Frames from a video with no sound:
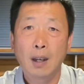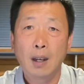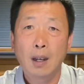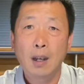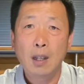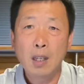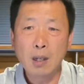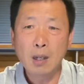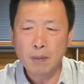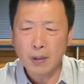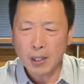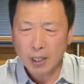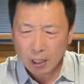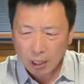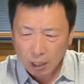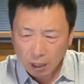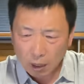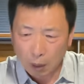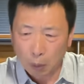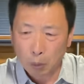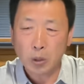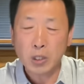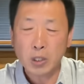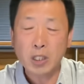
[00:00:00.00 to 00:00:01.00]
因为
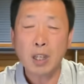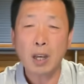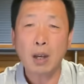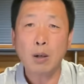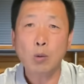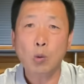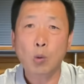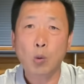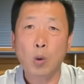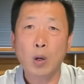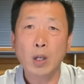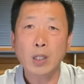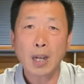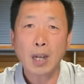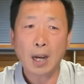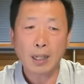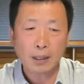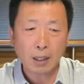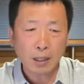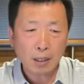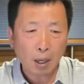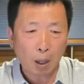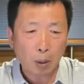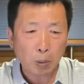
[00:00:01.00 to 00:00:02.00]
首先，国家
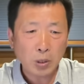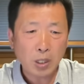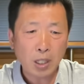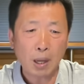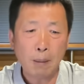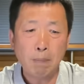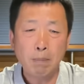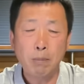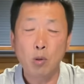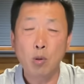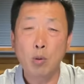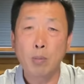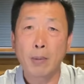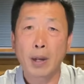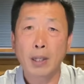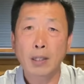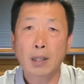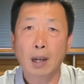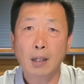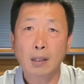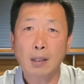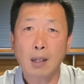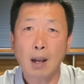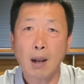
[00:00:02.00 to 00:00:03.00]
的药监部门
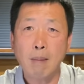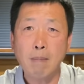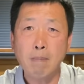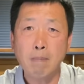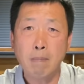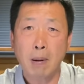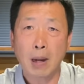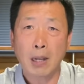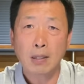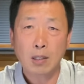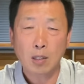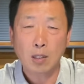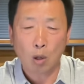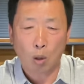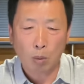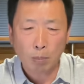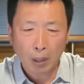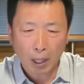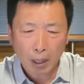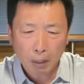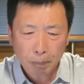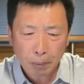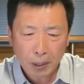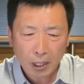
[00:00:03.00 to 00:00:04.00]
它根本就
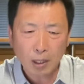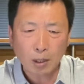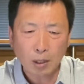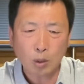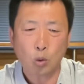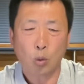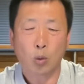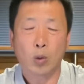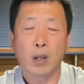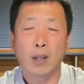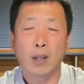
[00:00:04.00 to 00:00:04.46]
没批准，